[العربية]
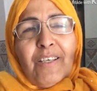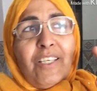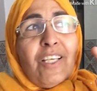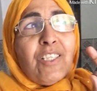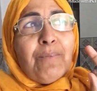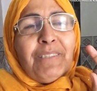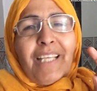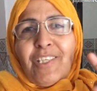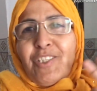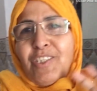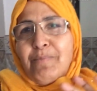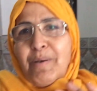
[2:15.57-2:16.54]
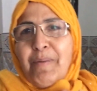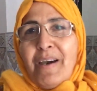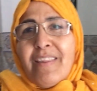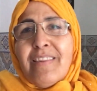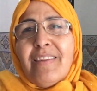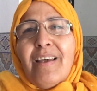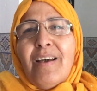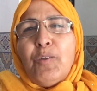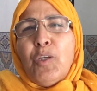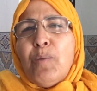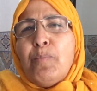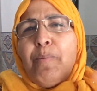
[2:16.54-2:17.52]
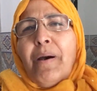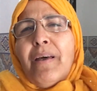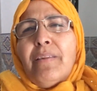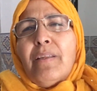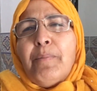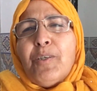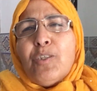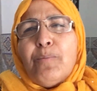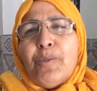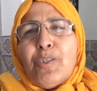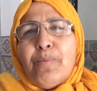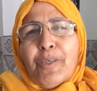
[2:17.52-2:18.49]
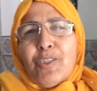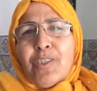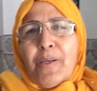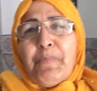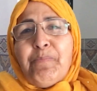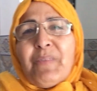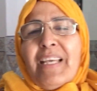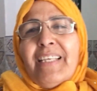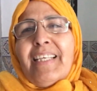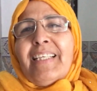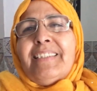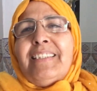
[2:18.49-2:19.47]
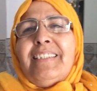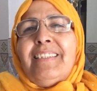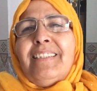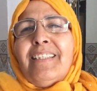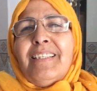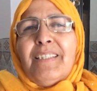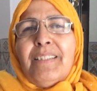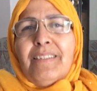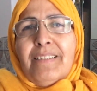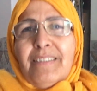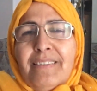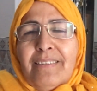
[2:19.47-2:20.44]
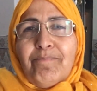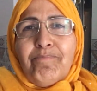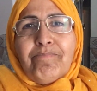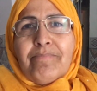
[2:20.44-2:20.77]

ياسر متعشين مع بعضنا ونحبوا بعضنا برشا برشا برشا يعني آه،